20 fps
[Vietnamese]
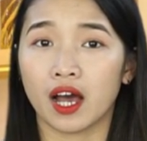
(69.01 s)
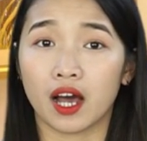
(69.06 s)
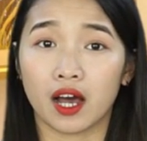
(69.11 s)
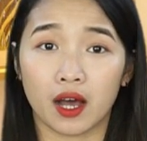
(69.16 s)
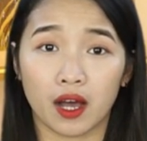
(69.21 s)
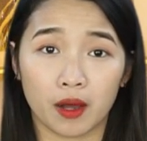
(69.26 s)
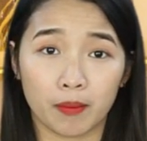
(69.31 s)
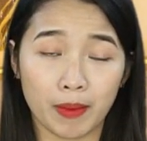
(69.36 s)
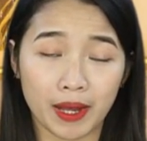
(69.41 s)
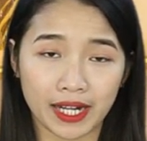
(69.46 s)

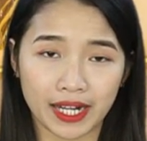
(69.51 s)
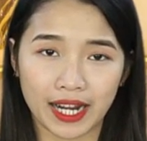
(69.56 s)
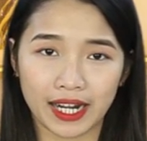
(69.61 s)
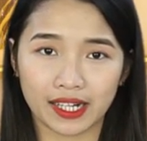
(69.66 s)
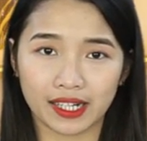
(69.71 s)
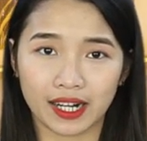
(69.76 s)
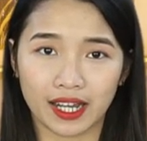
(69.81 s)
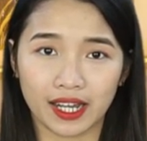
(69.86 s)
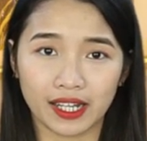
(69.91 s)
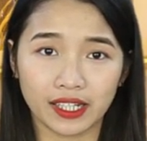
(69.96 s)
à, bên
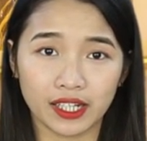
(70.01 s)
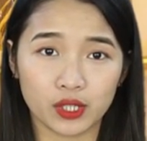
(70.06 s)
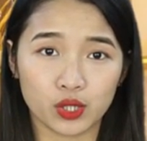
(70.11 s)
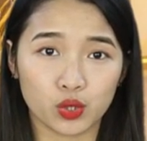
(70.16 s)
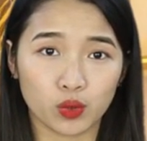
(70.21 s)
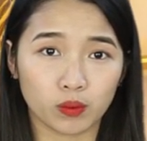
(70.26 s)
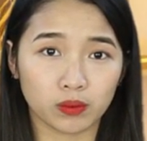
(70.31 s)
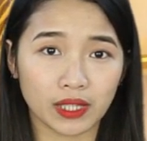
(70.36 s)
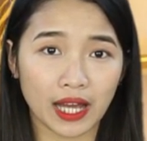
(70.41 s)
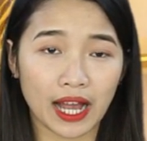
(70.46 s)
cạnh đấy thì
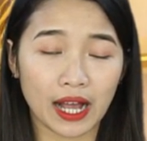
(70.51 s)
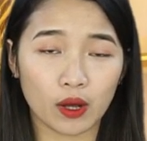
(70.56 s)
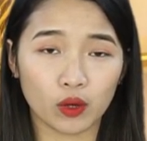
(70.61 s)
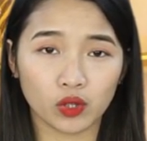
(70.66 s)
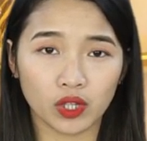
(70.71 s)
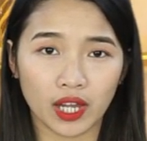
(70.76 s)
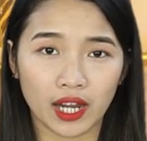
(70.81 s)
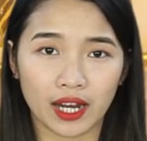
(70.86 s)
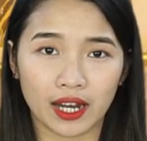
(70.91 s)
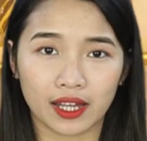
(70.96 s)
chúng ta
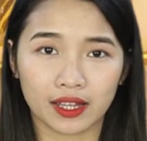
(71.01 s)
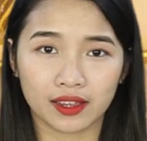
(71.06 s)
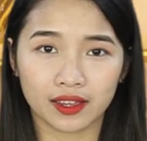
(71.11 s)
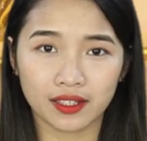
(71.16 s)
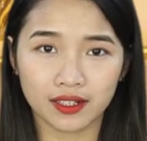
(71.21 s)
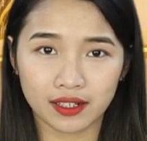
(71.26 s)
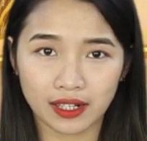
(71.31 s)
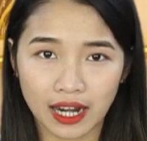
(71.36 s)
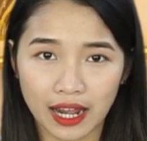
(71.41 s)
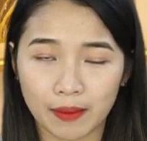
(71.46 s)
có thể là
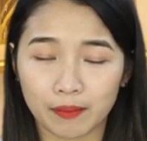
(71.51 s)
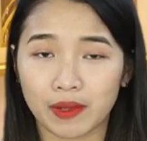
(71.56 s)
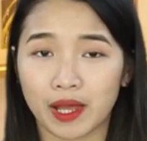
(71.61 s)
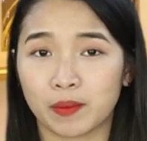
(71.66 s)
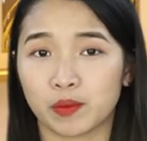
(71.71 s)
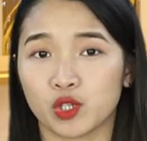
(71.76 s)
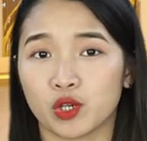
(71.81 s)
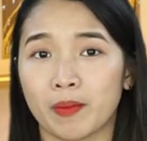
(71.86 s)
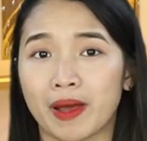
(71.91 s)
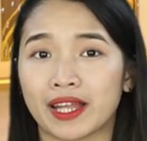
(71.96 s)
tự làm
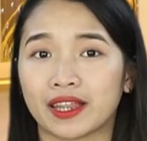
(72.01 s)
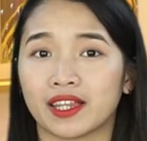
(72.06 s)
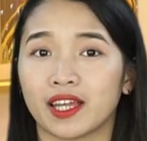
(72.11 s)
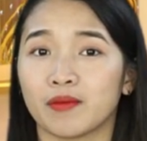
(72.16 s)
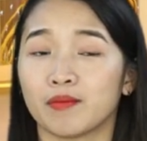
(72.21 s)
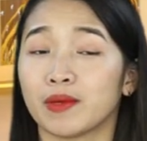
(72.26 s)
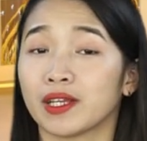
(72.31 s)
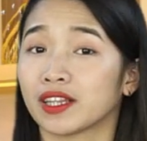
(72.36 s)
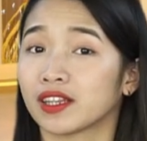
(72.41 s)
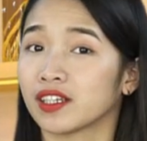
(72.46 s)
đẹp cho bản
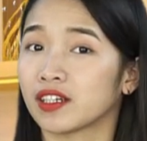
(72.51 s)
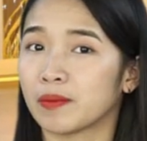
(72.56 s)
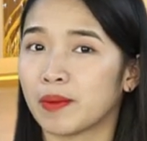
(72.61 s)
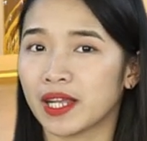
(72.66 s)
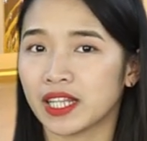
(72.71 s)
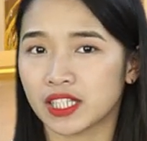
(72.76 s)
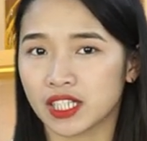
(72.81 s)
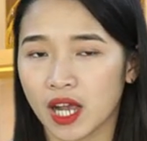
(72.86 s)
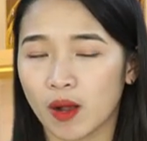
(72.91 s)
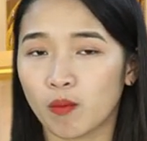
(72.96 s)
thân mình từ
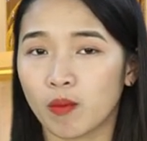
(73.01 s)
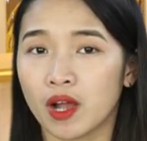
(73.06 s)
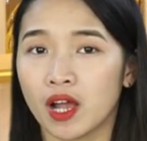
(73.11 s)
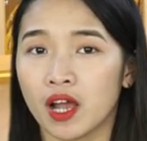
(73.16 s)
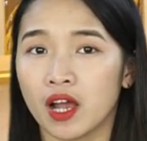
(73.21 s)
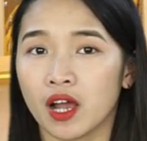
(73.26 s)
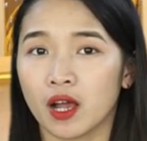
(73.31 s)
bên trong